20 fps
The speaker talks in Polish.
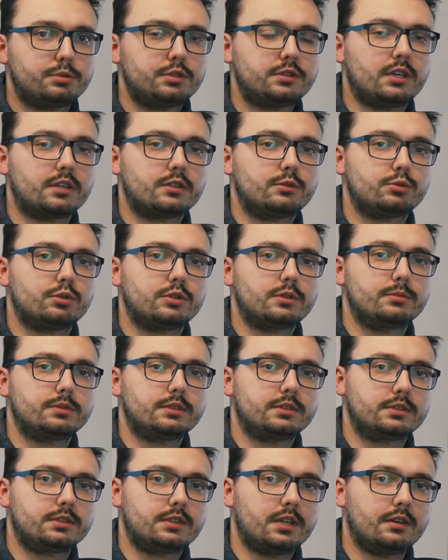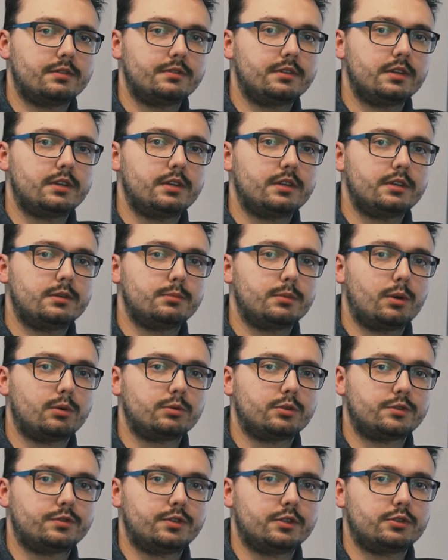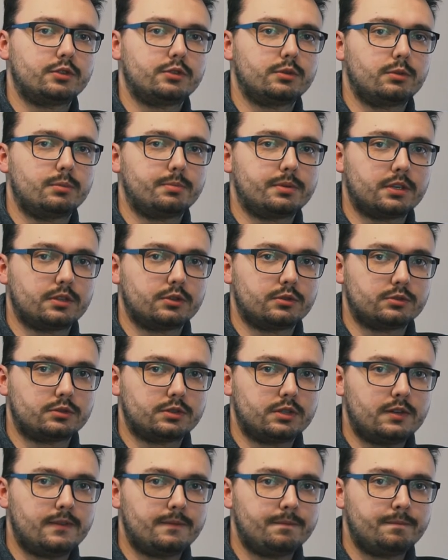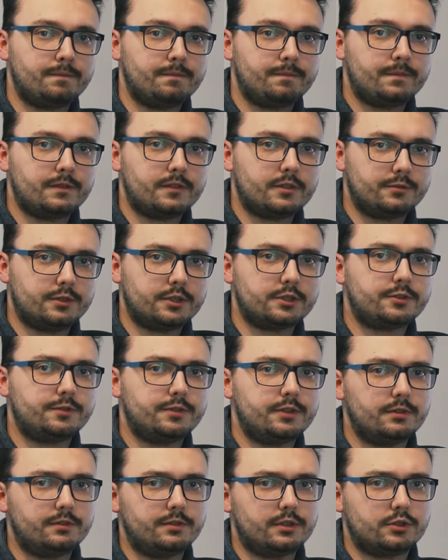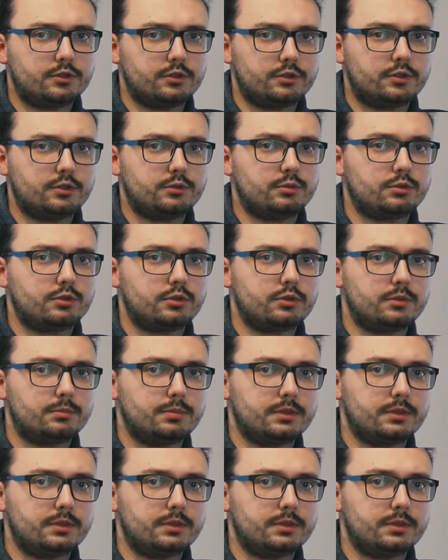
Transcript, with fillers: Przy tak złożonym zestawie i mało doświadczonym operatorze Wasz film w większości złożony